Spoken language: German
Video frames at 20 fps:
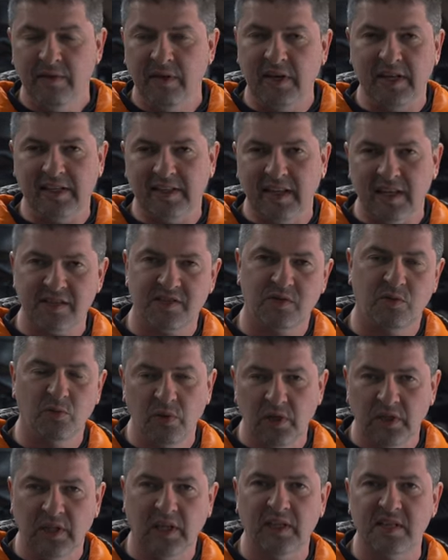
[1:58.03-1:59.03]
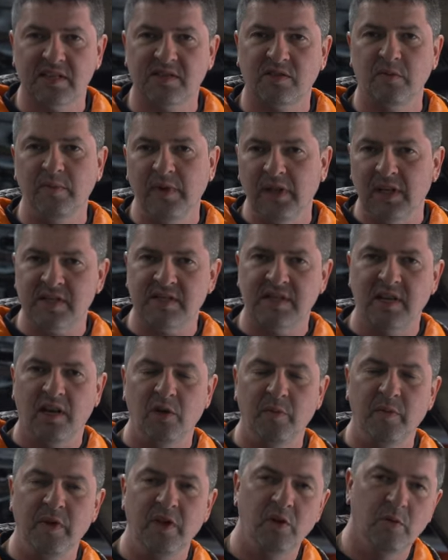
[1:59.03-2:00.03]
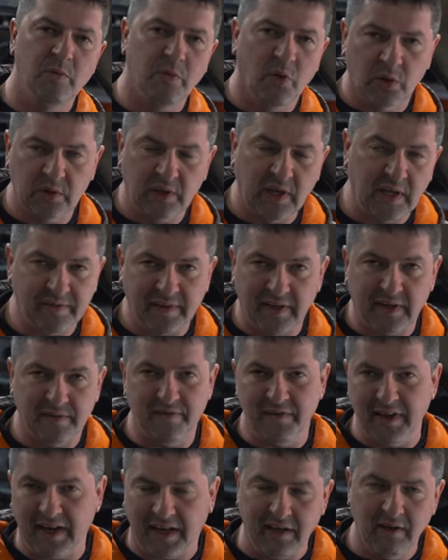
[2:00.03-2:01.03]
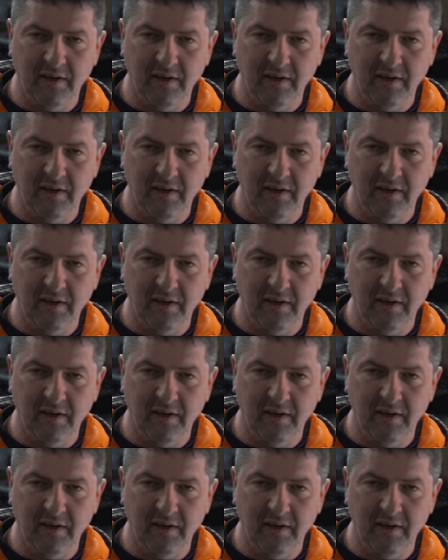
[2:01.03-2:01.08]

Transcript: Wenn ich das tue, dann ist zumindest der Aluminiumboden einfach weg.